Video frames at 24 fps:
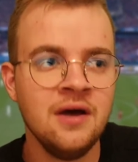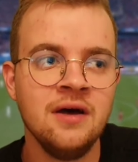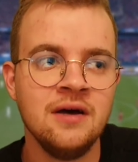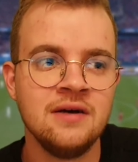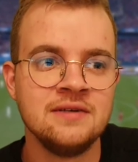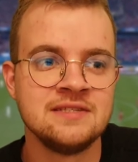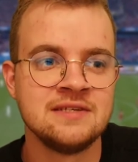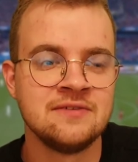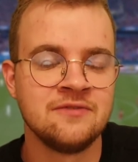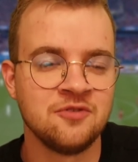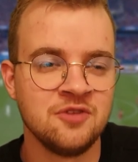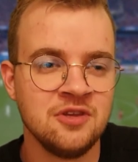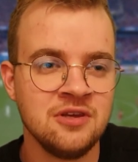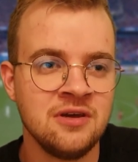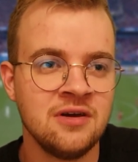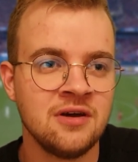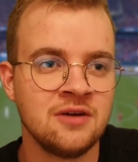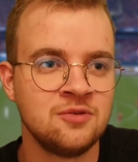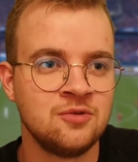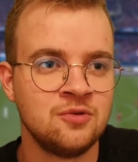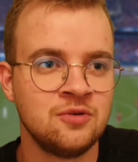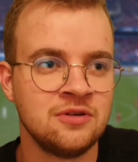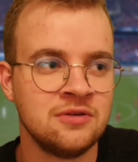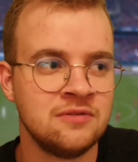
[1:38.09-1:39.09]
zawodnika,
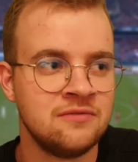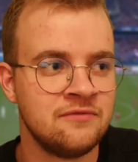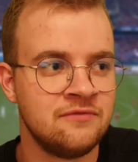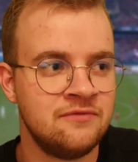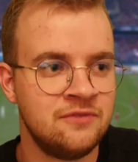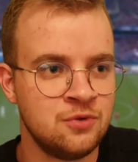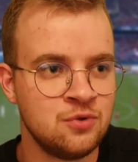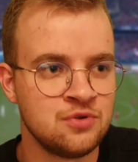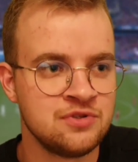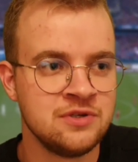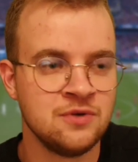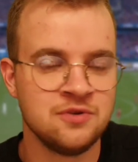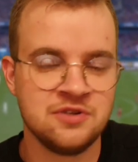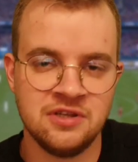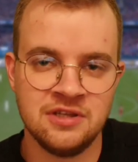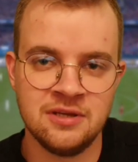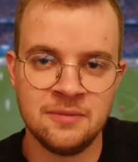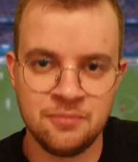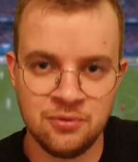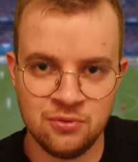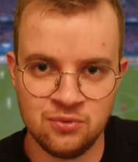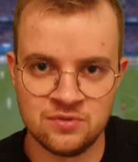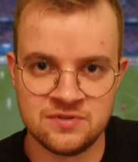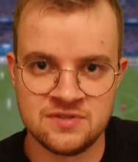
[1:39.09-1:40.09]
który wyróżniał się na
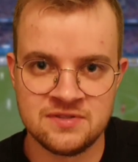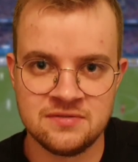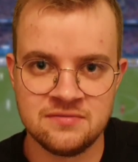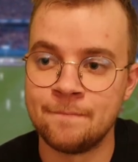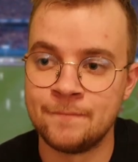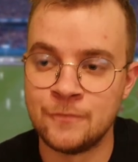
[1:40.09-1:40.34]
plus.